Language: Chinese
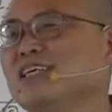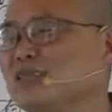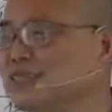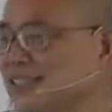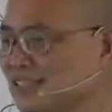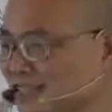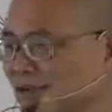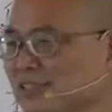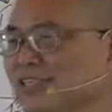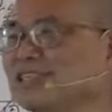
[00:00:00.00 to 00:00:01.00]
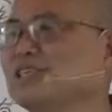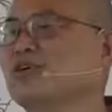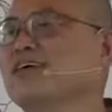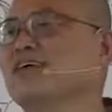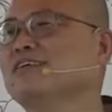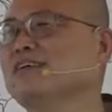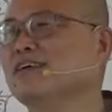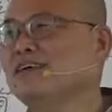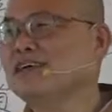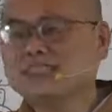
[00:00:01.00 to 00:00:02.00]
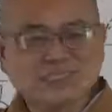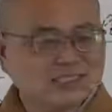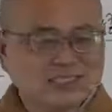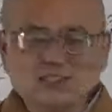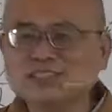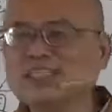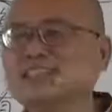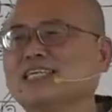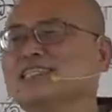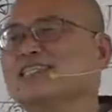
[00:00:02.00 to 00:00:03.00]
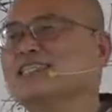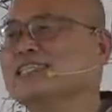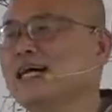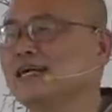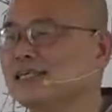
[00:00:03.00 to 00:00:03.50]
所以这个道也很重要。那现在就是在讲这个理啊。